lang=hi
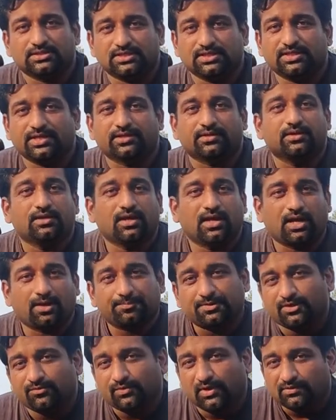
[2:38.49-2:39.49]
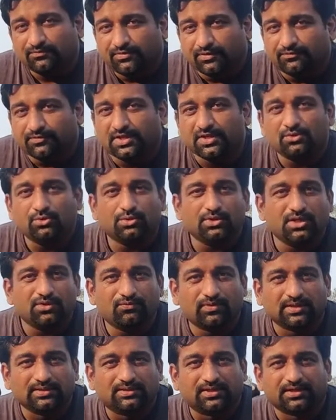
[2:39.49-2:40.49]
ठीक है आपकी 150 होगी
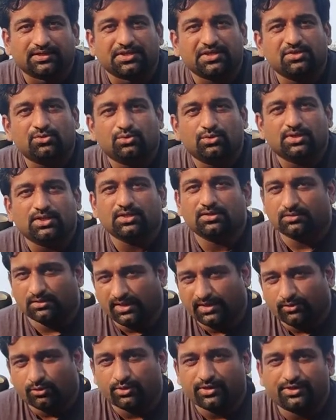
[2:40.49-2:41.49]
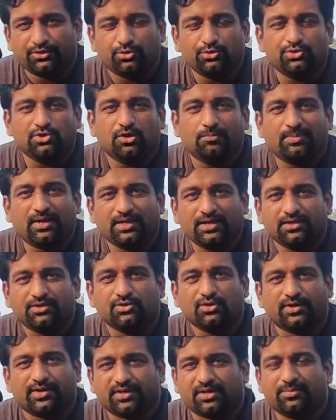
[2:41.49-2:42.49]
130 होगी अकॉर्डिंग टू योर
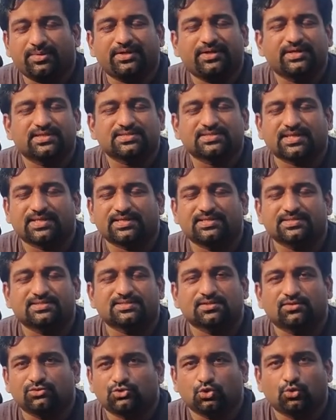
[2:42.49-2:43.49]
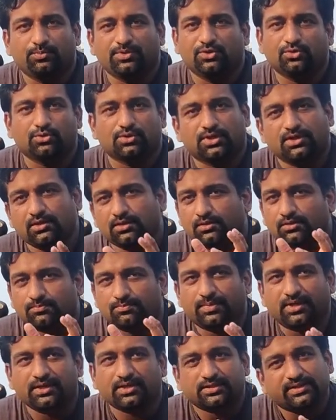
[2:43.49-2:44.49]
बाइक योर रिकमेंडेड साइज जो भी होगी
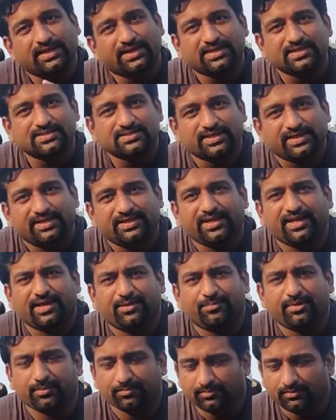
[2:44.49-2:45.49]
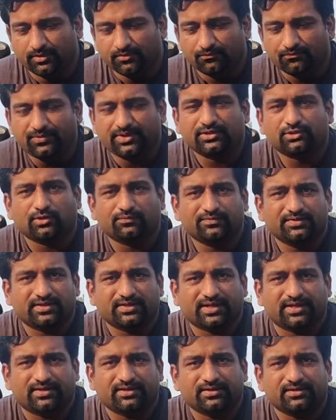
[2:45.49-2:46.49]
बट दैट इज इन एम एम विड्थ ऑफ द
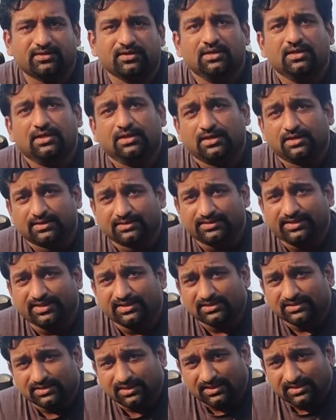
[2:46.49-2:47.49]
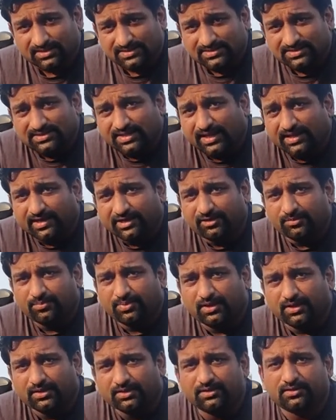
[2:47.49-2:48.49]
टायर देन सेकेंड
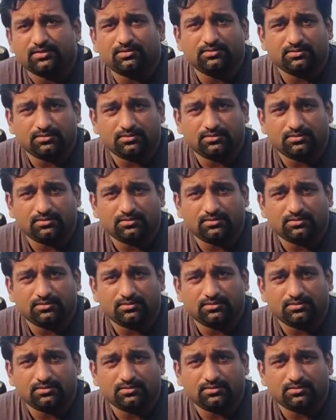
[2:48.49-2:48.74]
पार्ट